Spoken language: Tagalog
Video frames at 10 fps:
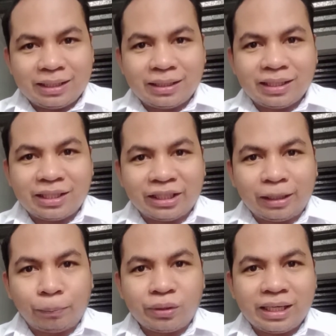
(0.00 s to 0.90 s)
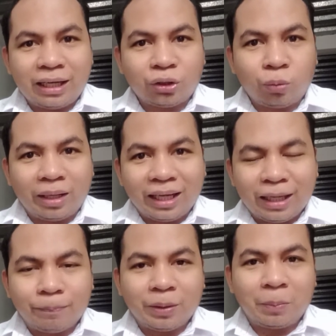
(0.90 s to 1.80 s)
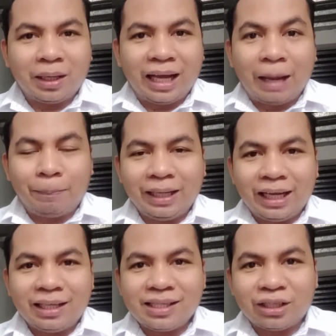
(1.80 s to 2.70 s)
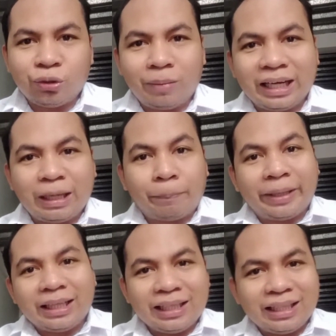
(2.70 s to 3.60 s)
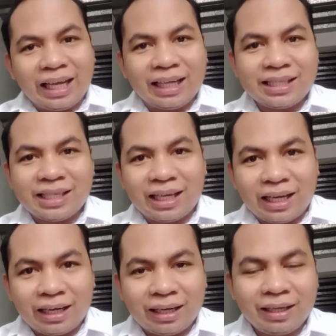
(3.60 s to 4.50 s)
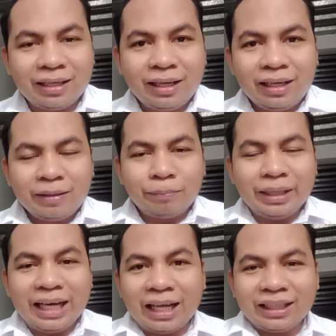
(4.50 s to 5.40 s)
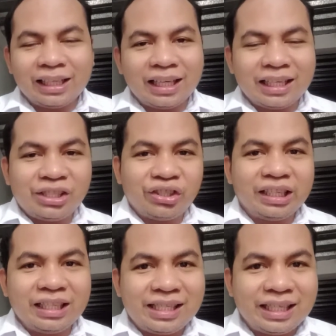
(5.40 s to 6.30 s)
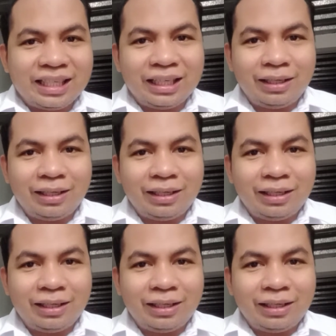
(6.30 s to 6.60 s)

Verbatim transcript: Start na po silang tumanggap ng mga applicants at yung mga na-pending dahil sa biglang declaration ng ECQ.